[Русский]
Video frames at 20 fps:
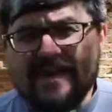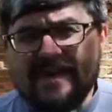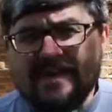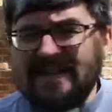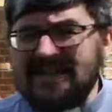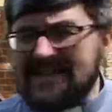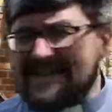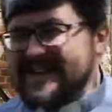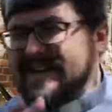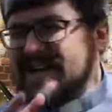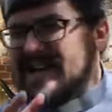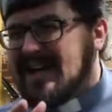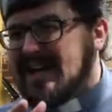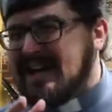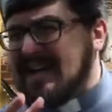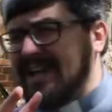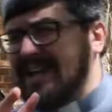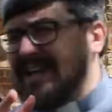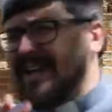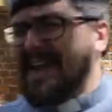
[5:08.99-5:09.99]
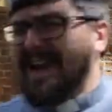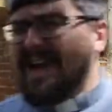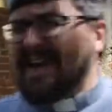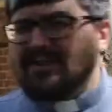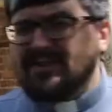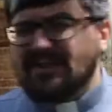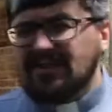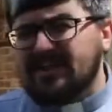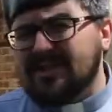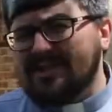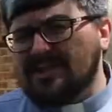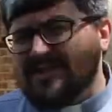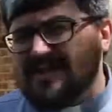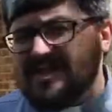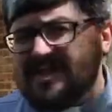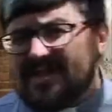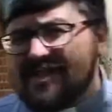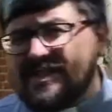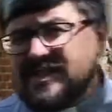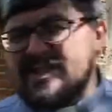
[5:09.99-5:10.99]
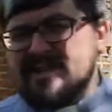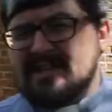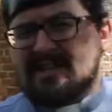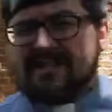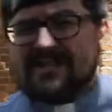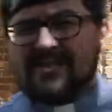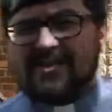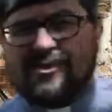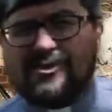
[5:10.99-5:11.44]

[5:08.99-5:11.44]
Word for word: Если одной из них нет,